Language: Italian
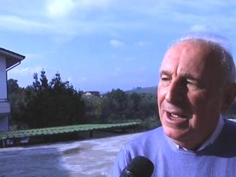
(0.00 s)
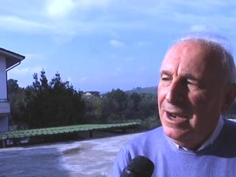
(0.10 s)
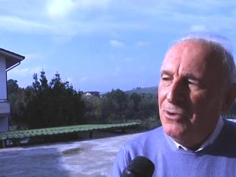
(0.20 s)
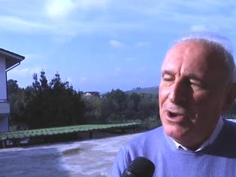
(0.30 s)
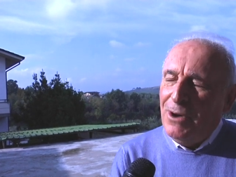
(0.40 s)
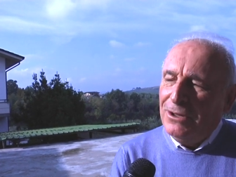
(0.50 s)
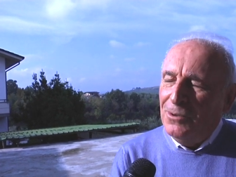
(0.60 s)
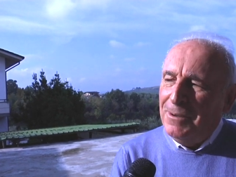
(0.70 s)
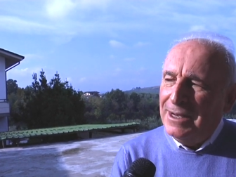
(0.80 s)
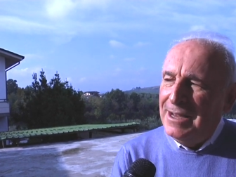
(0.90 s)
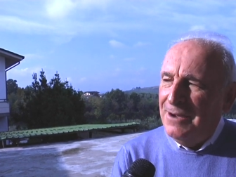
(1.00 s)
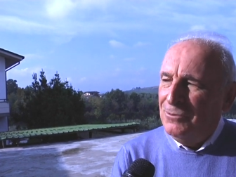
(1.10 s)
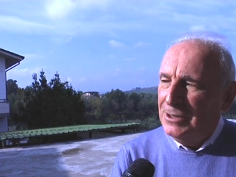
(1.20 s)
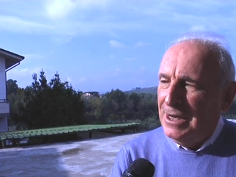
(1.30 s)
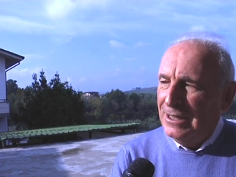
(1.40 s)
Noi quando
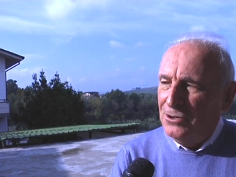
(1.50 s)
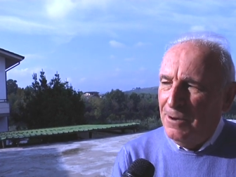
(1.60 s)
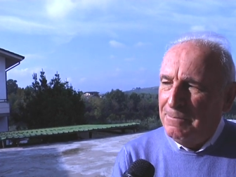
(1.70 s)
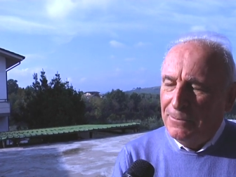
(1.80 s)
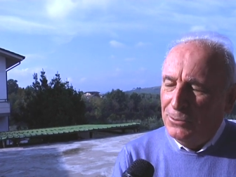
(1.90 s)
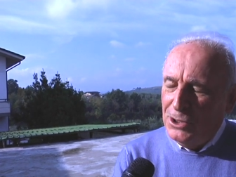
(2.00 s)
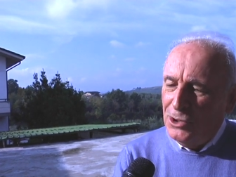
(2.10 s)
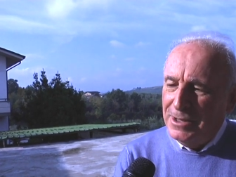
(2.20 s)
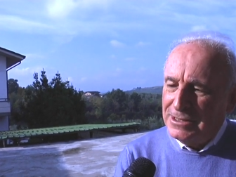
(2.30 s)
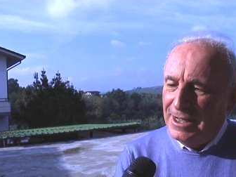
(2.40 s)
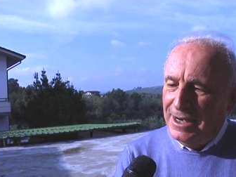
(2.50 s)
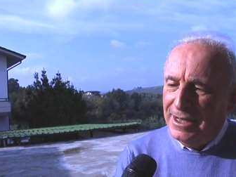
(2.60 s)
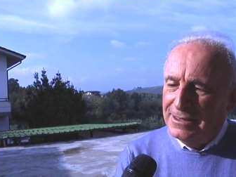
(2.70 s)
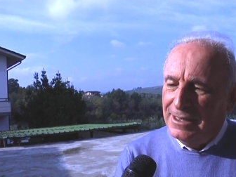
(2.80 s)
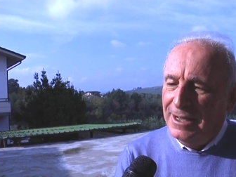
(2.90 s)
parliamo della DOP a Prudino
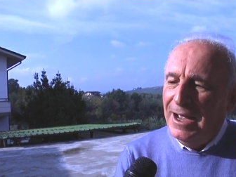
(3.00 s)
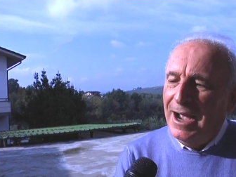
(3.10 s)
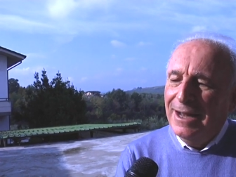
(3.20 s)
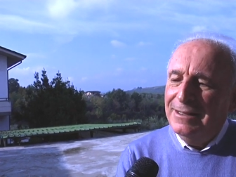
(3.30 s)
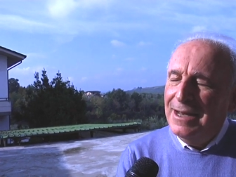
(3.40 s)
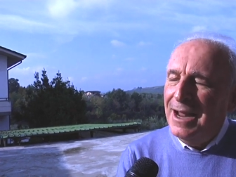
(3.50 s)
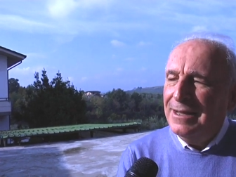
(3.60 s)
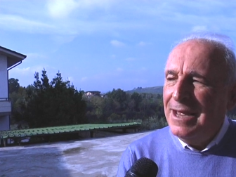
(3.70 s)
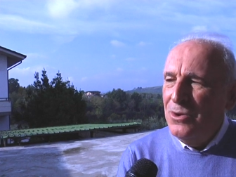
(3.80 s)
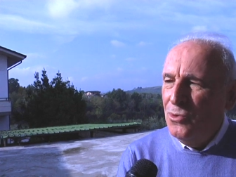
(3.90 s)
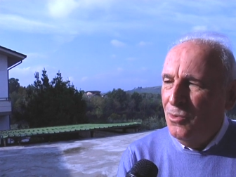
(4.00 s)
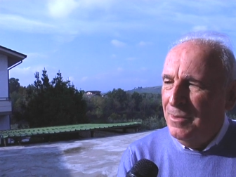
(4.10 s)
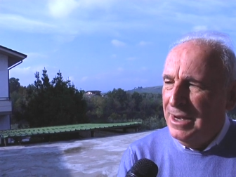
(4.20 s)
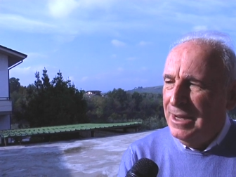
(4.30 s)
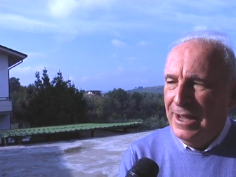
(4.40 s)
Pescarese, al di là dei
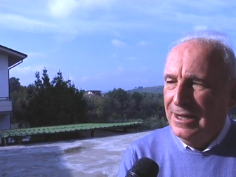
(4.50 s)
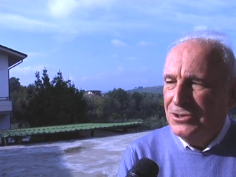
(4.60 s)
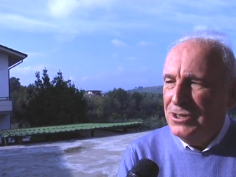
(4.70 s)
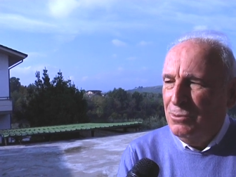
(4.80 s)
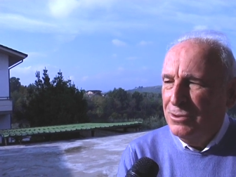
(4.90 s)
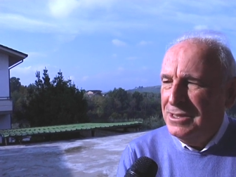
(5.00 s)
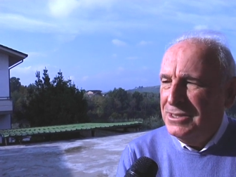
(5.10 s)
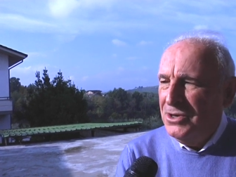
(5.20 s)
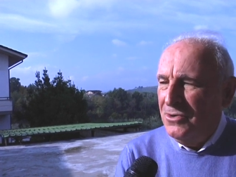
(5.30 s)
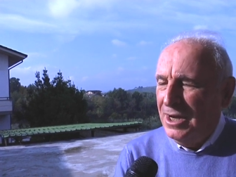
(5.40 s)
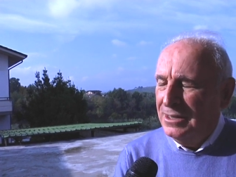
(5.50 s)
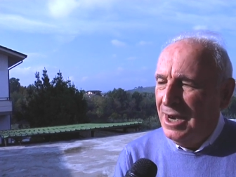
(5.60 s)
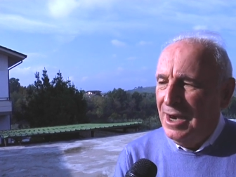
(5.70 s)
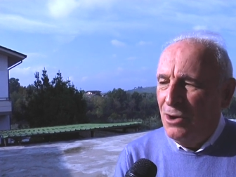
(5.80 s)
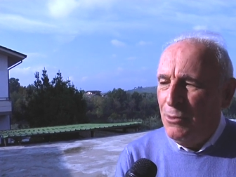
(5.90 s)
numeri che ci posiziona
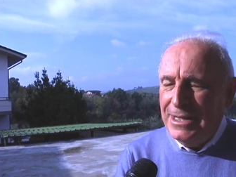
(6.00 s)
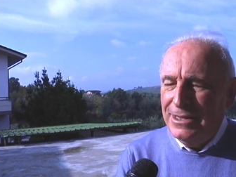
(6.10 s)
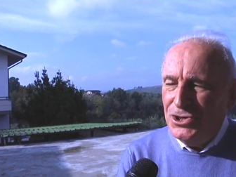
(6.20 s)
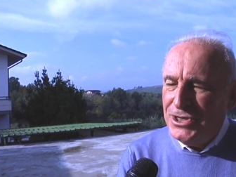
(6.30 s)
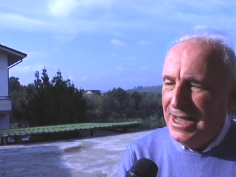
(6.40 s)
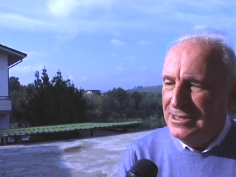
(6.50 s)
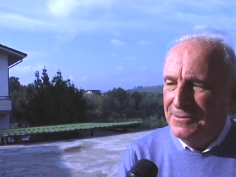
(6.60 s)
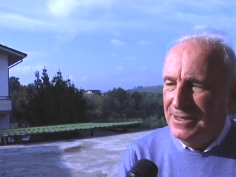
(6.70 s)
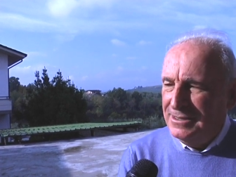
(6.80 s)
tra la quindicesima e